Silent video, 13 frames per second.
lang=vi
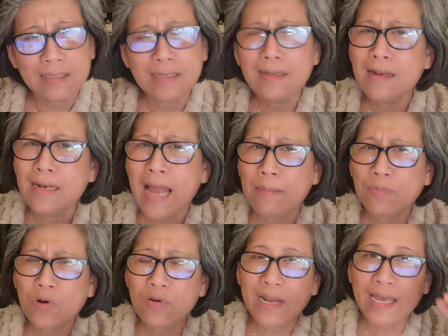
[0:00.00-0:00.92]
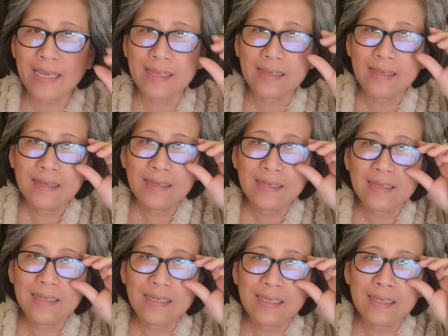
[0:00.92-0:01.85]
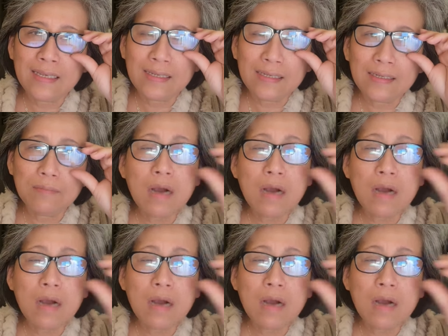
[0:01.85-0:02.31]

cho nên làm cô này ý,